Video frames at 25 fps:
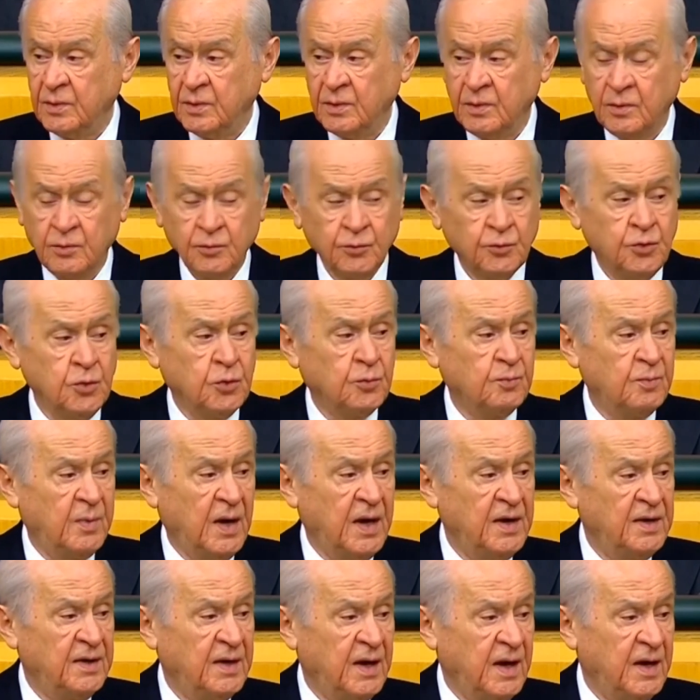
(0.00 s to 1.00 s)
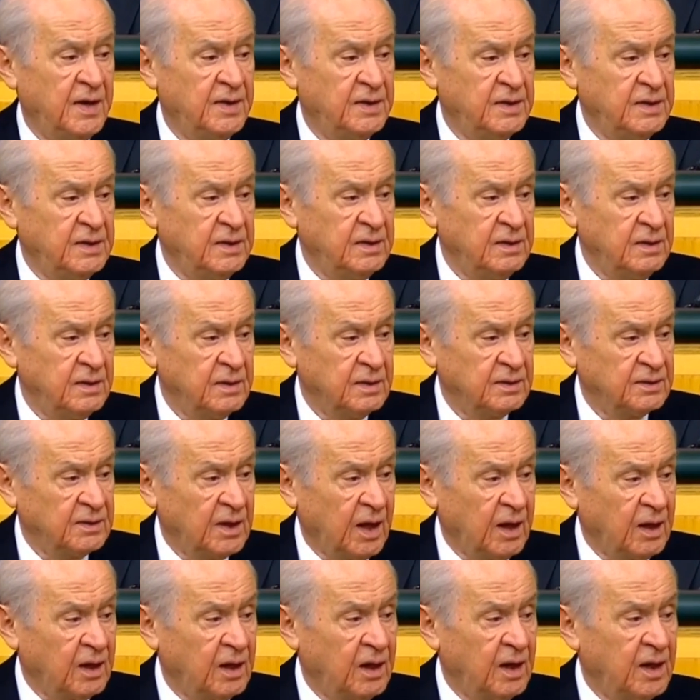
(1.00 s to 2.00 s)
müsabakasında deprem şehitlerimize
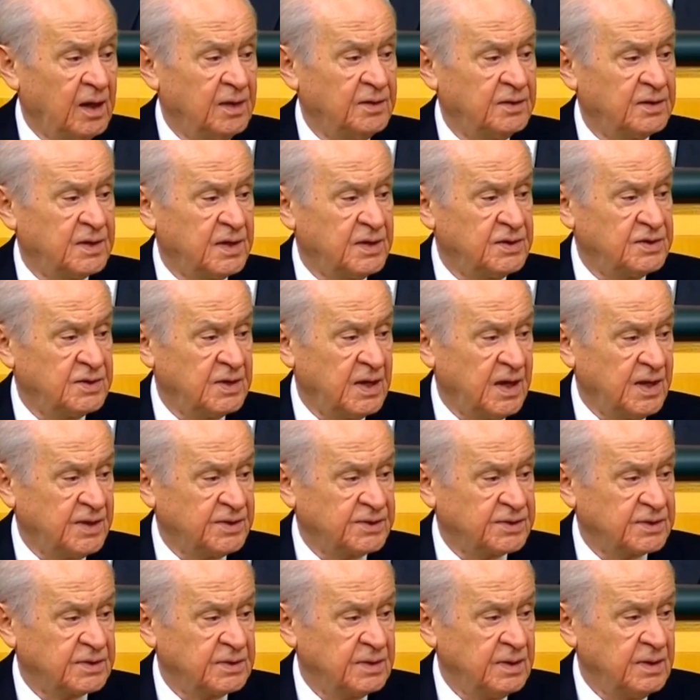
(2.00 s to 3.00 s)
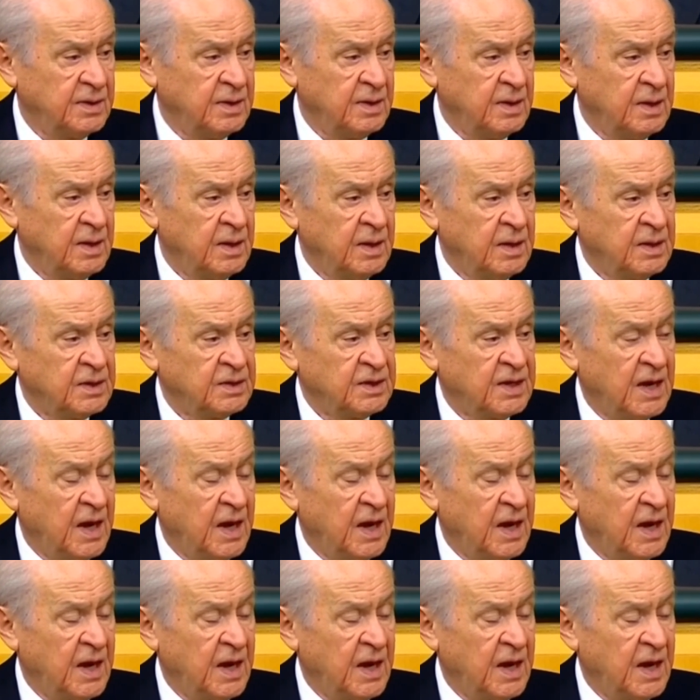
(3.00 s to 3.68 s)
yapılan sistemli saygısızlık,